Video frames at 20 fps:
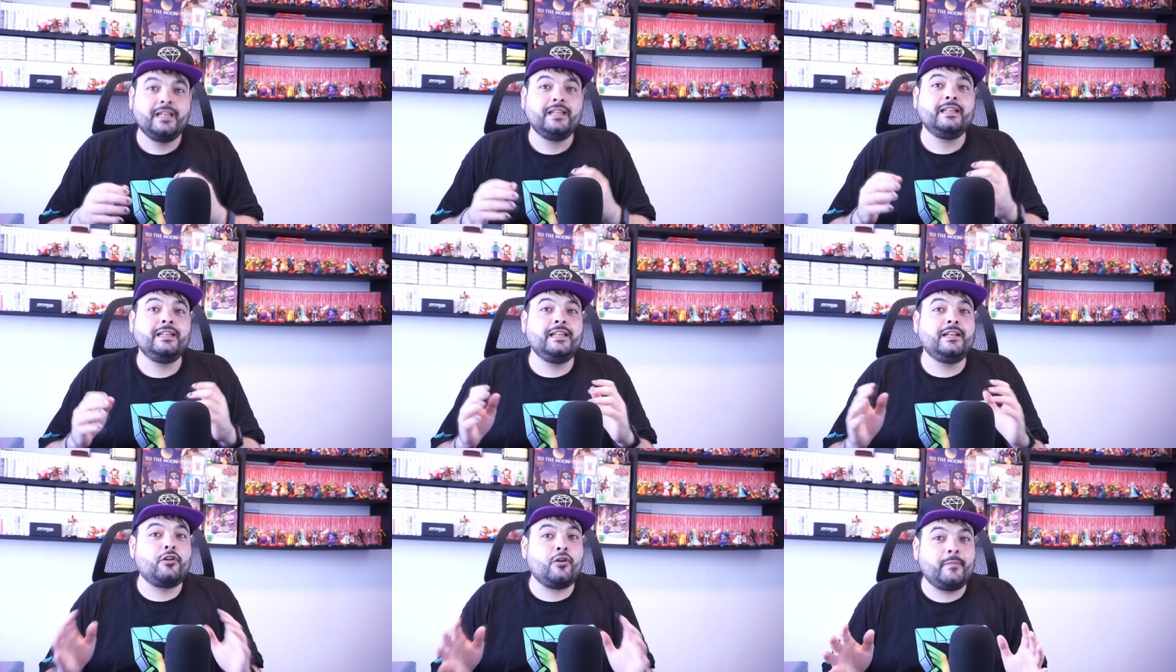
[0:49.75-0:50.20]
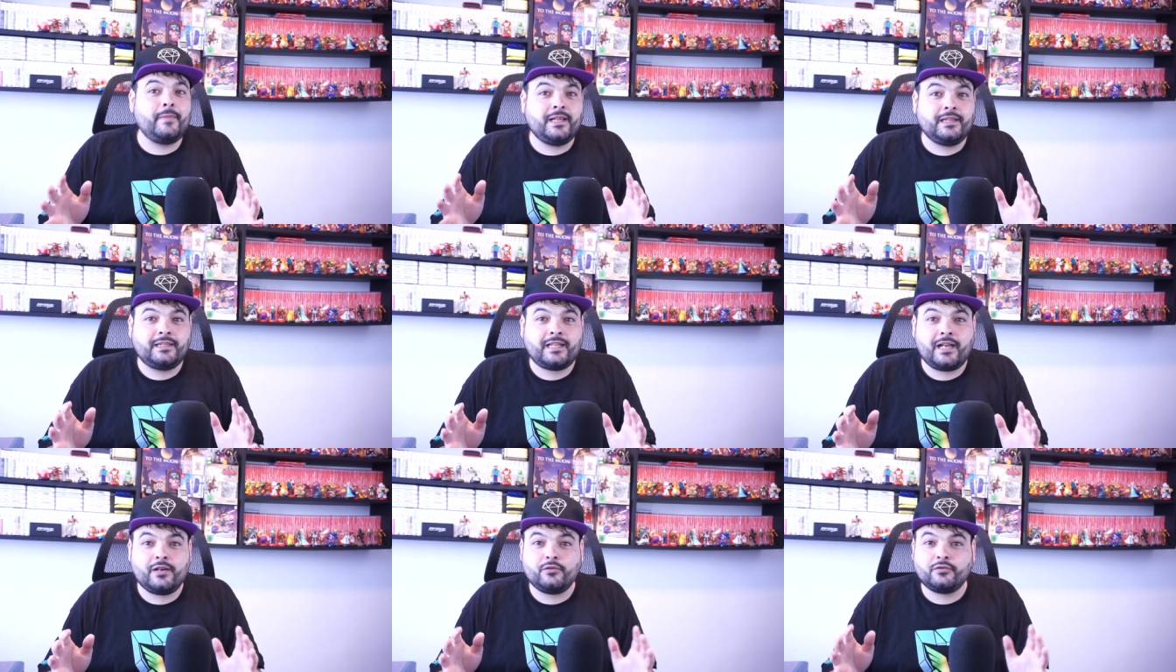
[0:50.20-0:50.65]
Y
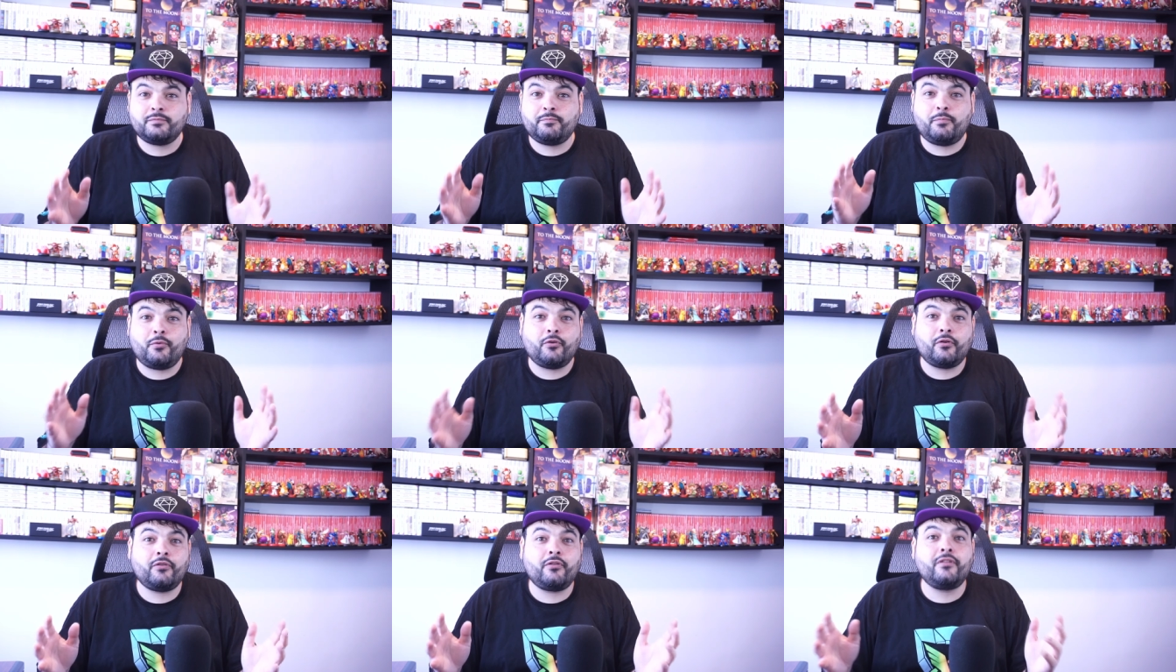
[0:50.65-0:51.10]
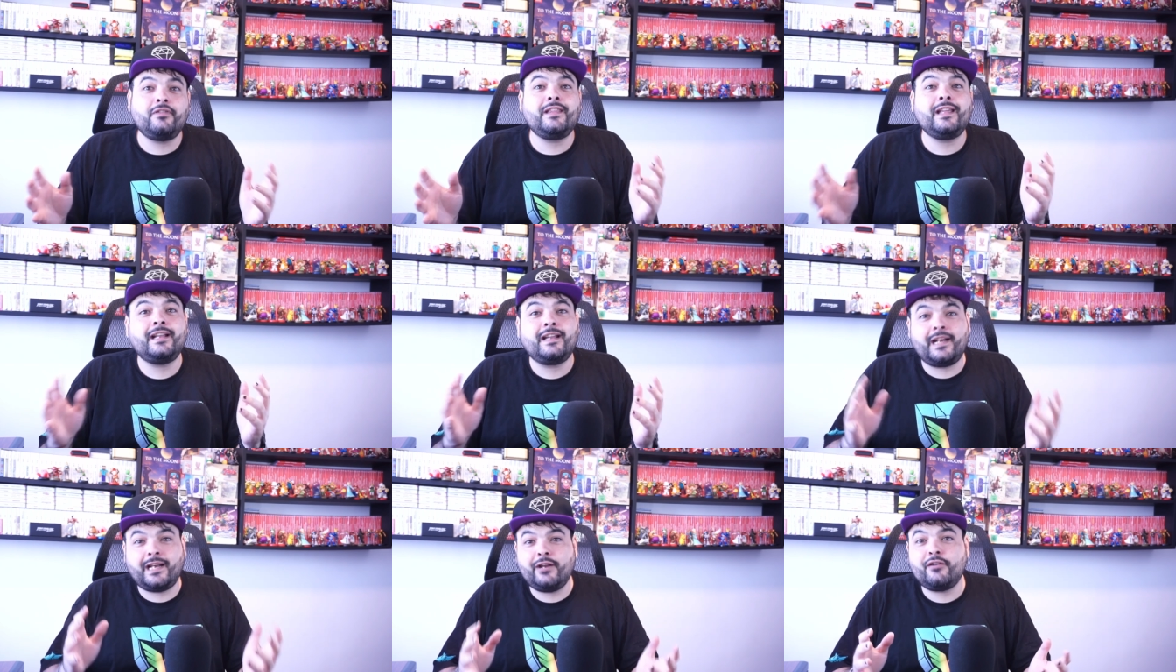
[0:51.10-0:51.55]
comentaros por
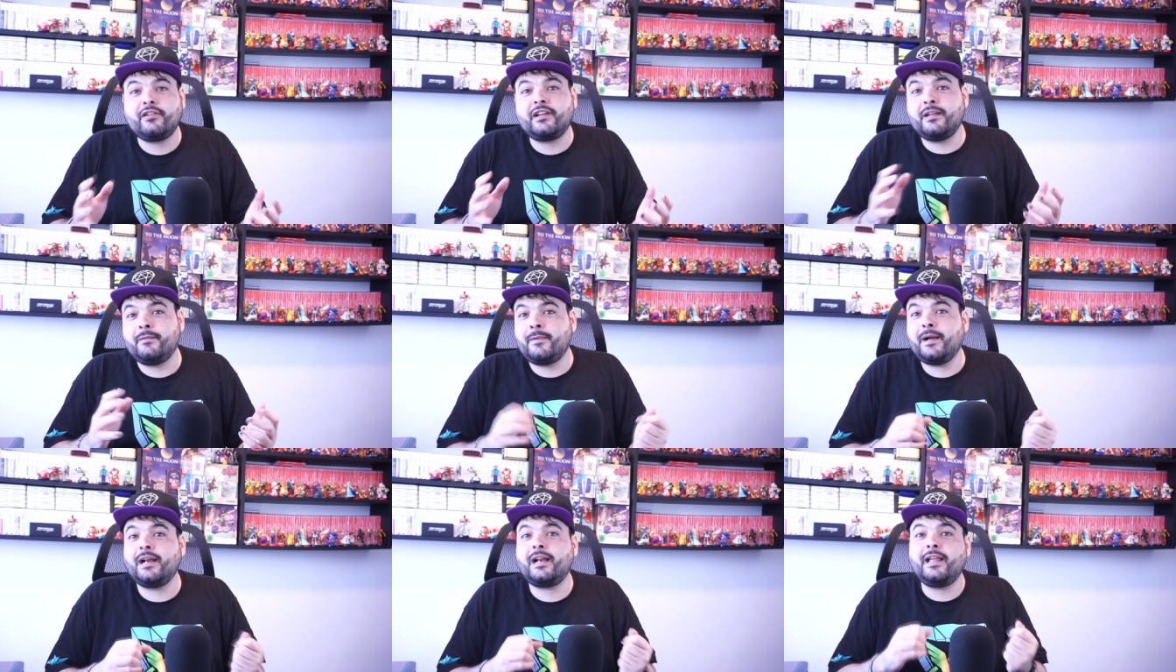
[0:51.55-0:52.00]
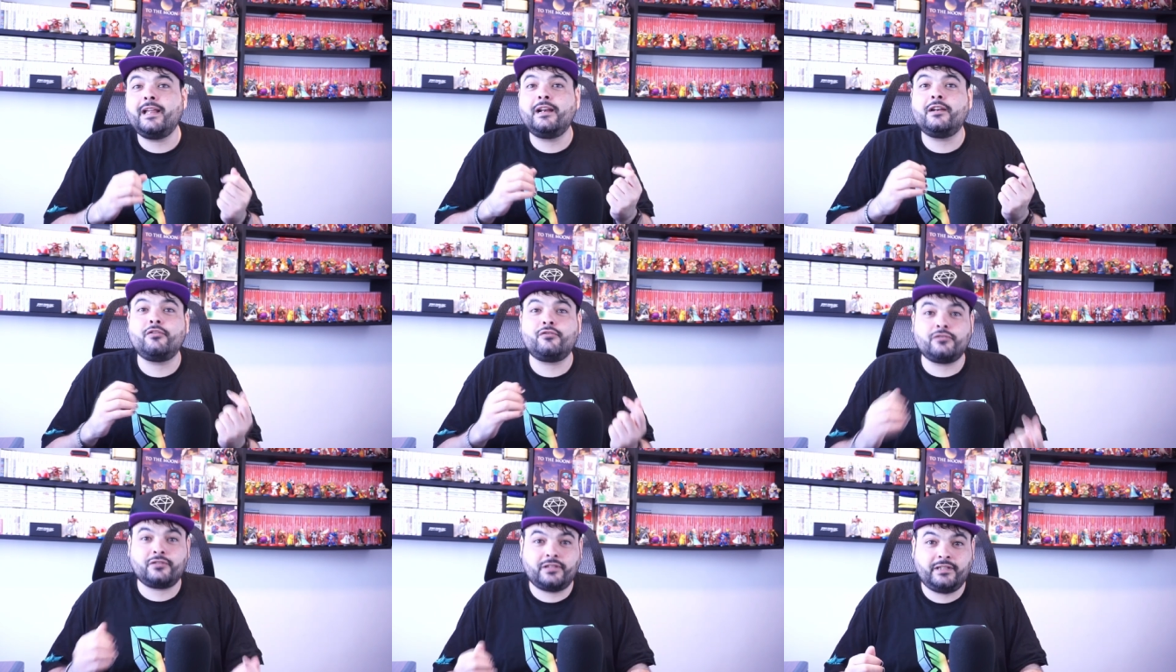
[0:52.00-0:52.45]
dónde creo que van a ir
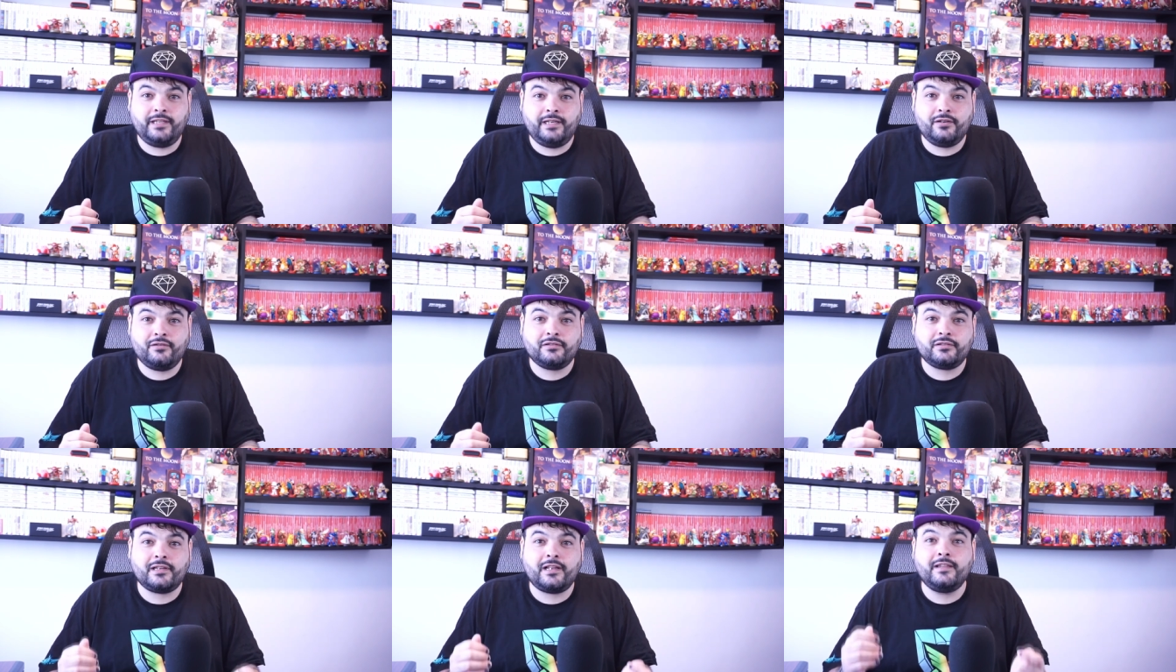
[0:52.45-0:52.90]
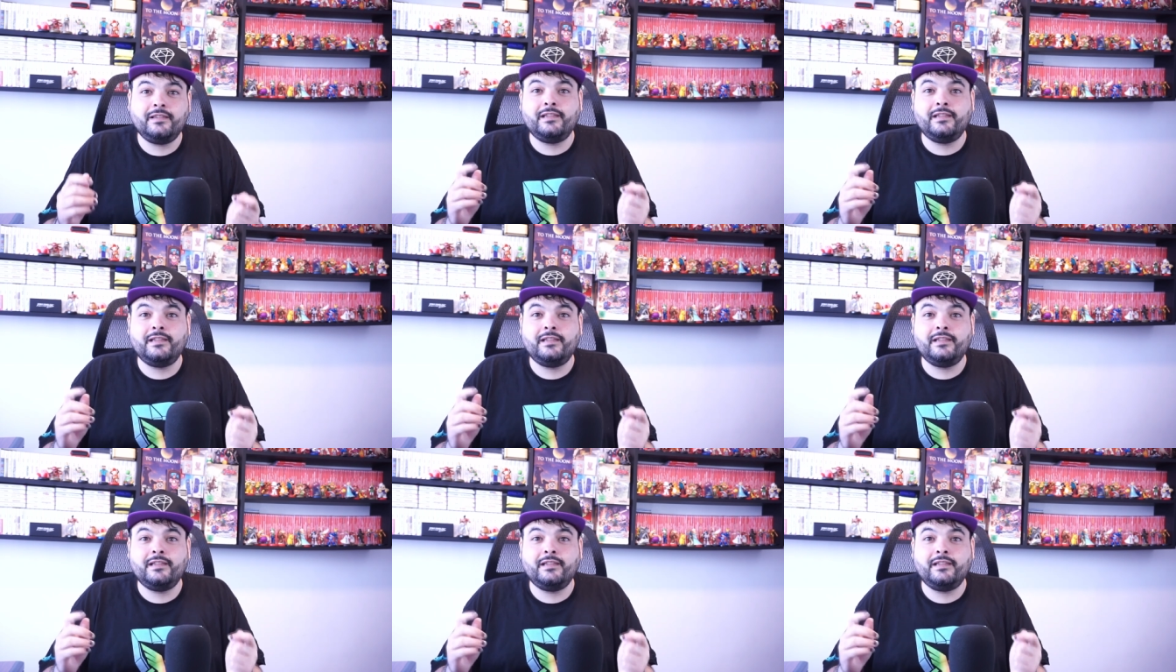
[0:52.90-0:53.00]
los tiros